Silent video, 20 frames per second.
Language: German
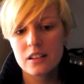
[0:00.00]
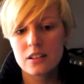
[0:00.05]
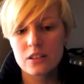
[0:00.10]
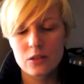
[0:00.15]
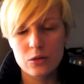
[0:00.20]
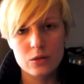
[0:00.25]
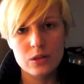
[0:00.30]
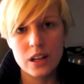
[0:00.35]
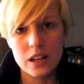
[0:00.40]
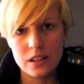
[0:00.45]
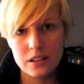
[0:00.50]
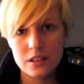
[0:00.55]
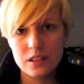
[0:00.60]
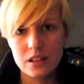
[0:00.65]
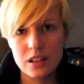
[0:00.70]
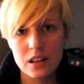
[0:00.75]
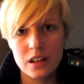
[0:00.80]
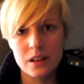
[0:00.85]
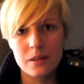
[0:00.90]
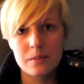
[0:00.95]
so
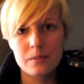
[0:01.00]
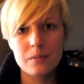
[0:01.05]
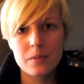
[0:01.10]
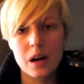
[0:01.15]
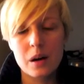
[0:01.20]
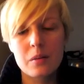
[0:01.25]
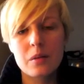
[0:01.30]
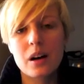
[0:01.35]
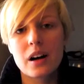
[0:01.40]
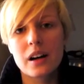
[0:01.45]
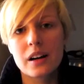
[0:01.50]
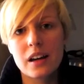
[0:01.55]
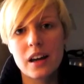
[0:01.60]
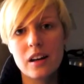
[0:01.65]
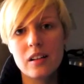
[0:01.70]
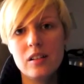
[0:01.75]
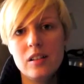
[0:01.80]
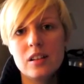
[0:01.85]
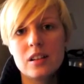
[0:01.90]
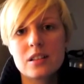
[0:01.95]
nennt ähm, Barbara Keddy